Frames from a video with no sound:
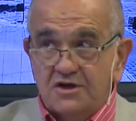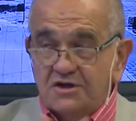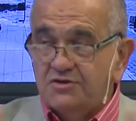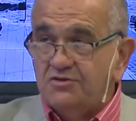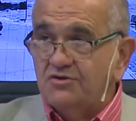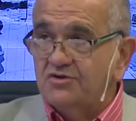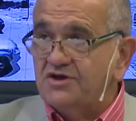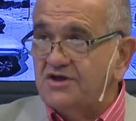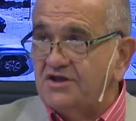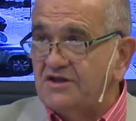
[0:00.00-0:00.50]

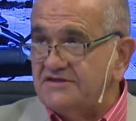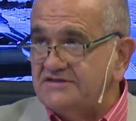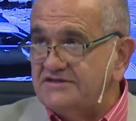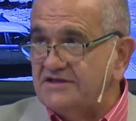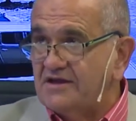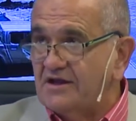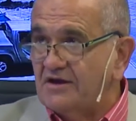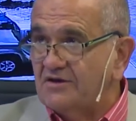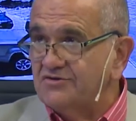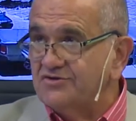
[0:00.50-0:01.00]
no quiere decir
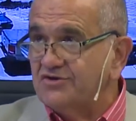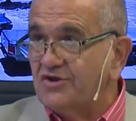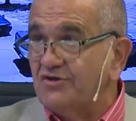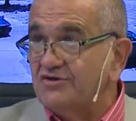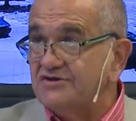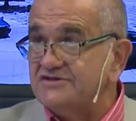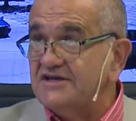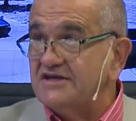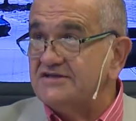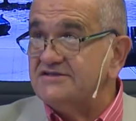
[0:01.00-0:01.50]
que con todo
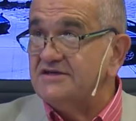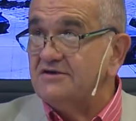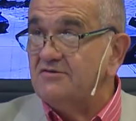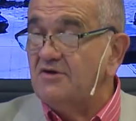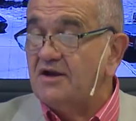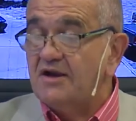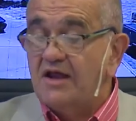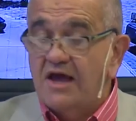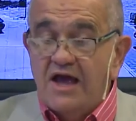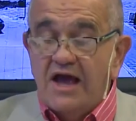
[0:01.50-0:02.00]
seas
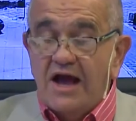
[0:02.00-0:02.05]
igual.